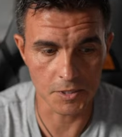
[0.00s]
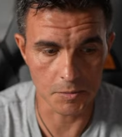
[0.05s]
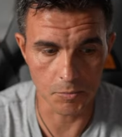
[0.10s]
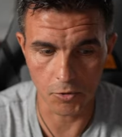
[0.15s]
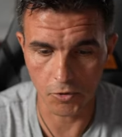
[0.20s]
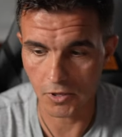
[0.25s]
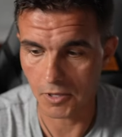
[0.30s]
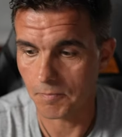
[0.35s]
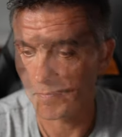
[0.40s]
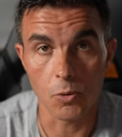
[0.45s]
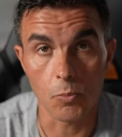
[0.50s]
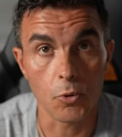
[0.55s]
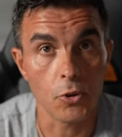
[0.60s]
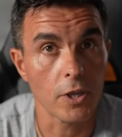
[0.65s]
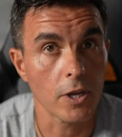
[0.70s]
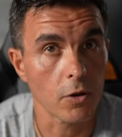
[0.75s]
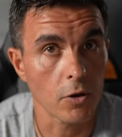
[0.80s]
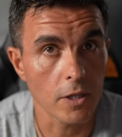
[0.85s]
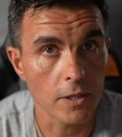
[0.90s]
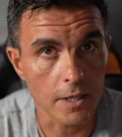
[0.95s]
tipo C. Lo
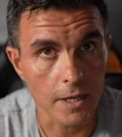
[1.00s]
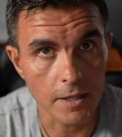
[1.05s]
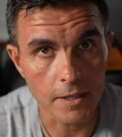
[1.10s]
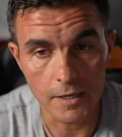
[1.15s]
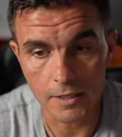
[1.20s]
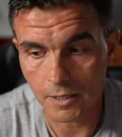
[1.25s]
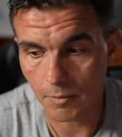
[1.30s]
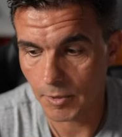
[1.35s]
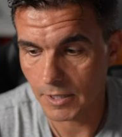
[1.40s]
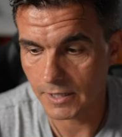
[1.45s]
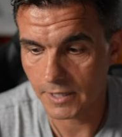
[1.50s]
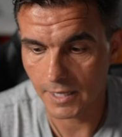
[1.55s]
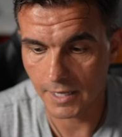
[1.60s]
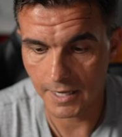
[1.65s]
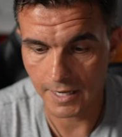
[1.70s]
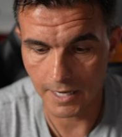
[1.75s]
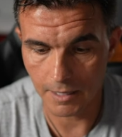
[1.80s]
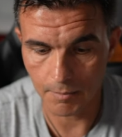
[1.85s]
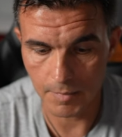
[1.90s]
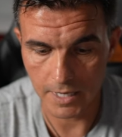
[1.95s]
podía conectar directamente
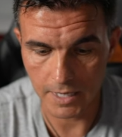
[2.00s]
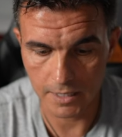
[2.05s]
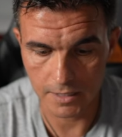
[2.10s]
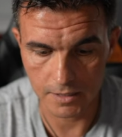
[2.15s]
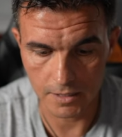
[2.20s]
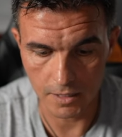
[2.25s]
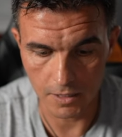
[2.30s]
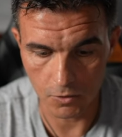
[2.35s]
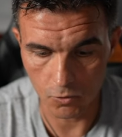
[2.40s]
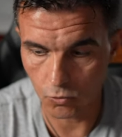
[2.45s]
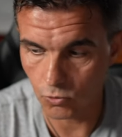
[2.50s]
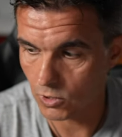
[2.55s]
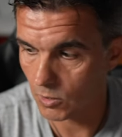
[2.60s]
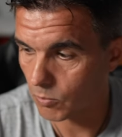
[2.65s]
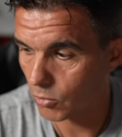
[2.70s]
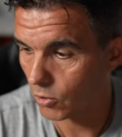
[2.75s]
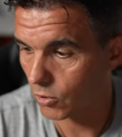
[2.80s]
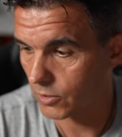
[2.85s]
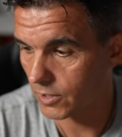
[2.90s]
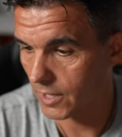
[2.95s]
al Mac sin ningún
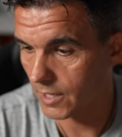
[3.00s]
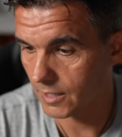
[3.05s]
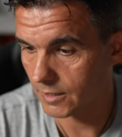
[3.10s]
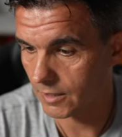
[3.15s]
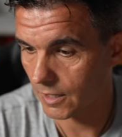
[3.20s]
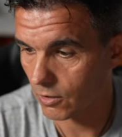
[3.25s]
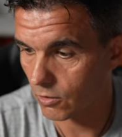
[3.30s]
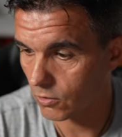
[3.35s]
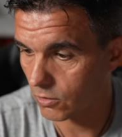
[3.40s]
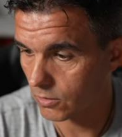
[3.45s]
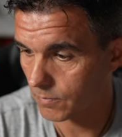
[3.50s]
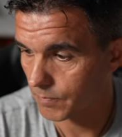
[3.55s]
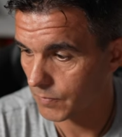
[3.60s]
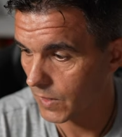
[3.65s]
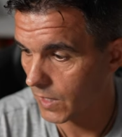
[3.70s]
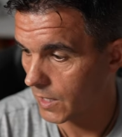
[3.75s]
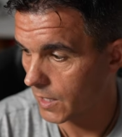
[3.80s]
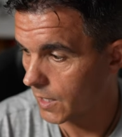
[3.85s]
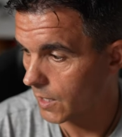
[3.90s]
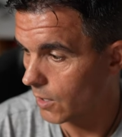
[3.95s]
tipo de adaptador.
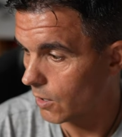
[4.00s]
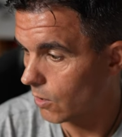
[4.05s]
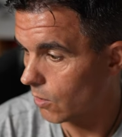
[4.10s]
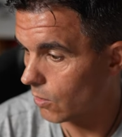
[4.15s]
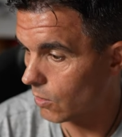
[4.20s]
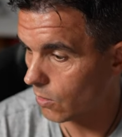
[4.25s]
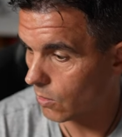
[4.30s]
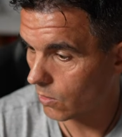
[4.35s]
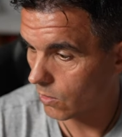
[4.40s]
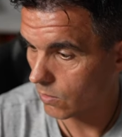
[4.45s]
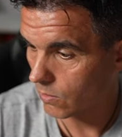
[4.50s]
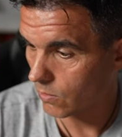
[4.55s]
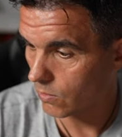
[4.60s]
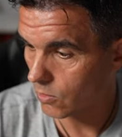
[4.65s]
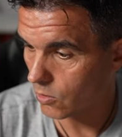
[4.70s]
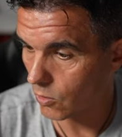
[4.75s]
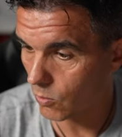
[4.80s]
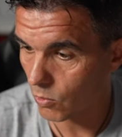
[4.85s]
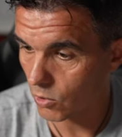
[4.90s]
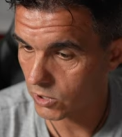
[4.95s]
O
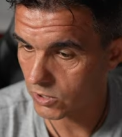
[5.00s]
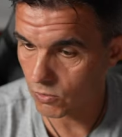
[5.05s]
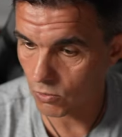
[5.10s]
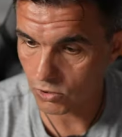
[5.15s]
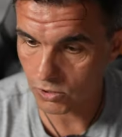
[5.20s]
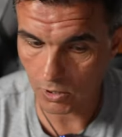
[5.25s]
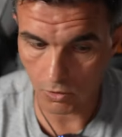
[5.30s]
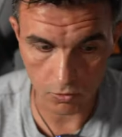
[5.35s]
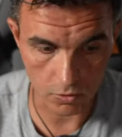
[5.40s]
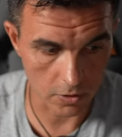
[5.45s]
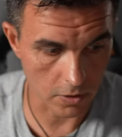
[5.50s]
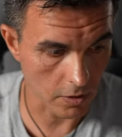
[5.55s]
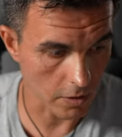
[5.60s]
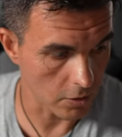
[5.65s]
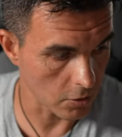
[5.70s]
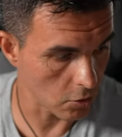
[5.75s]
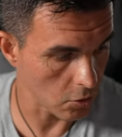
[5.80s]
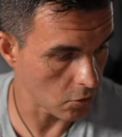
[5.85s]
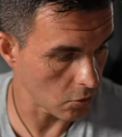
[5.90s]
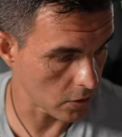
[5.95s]
como lo he estado
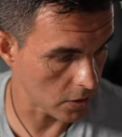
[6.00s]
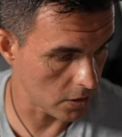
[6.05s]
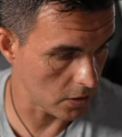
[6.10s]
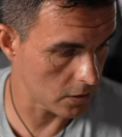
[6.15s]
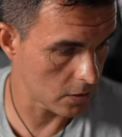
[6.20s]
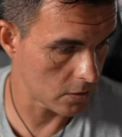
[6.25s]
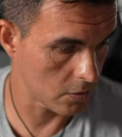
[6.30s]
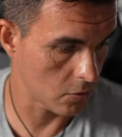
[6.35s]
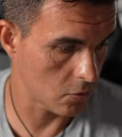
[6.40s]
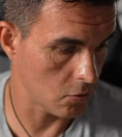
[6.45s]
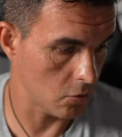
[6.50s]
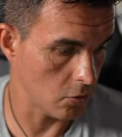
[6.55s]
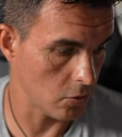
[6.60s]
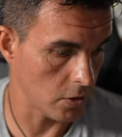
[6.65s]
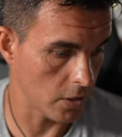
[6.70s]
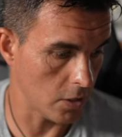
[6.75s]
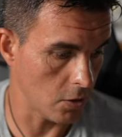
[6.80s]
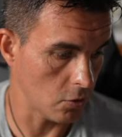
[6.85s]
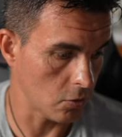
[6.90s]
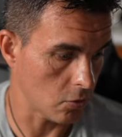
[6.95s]
utilizando yo, que es con
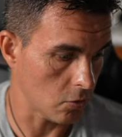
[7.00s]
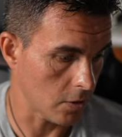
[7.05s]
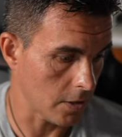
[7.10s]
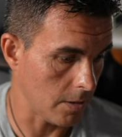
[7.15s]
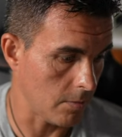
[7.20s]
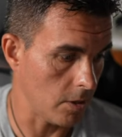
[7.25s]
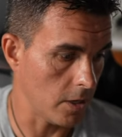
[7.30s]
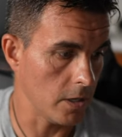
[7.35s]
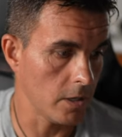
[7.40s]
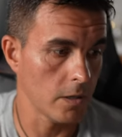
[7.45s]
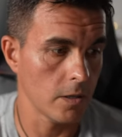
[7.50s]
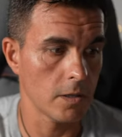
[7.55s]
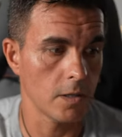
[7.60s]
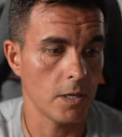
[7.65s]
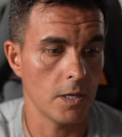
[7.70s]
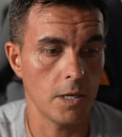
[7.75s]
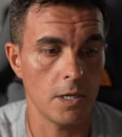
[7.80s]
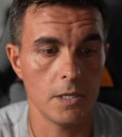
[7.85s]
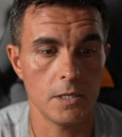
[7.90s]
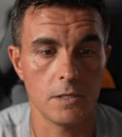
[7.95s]
el otro cable,
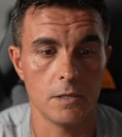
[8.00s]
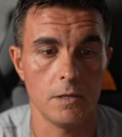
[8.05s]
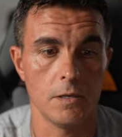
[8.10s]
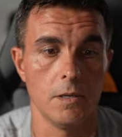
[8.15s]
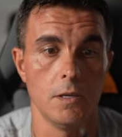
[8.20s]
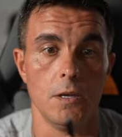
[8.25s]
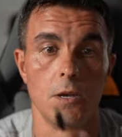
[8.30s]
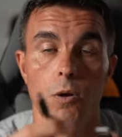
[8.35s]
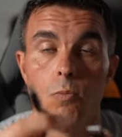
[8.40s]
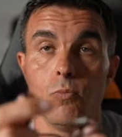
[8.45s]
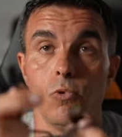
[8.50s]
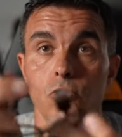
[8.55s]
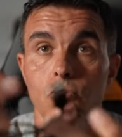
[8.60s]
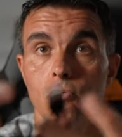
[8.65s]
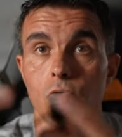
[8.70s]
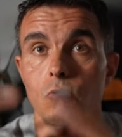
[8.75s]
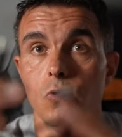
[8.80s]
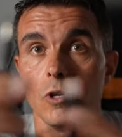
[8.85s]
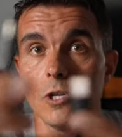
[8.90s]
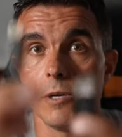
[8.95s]
que es pues,
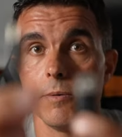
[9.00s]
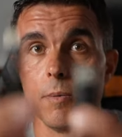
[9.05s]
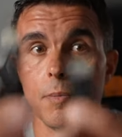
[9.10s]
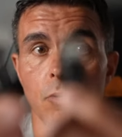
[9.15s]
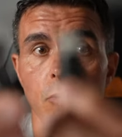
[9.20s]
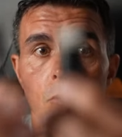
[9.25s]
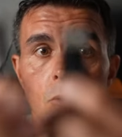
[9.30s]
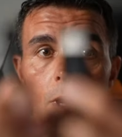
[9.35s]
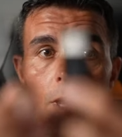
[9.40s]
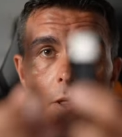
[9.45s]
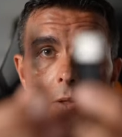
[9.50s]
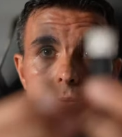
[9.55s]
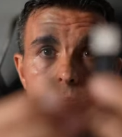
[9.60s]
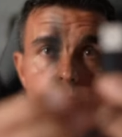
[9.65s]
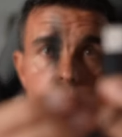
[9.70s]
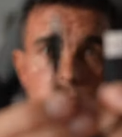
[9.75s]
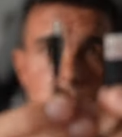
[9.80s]
USB por un lado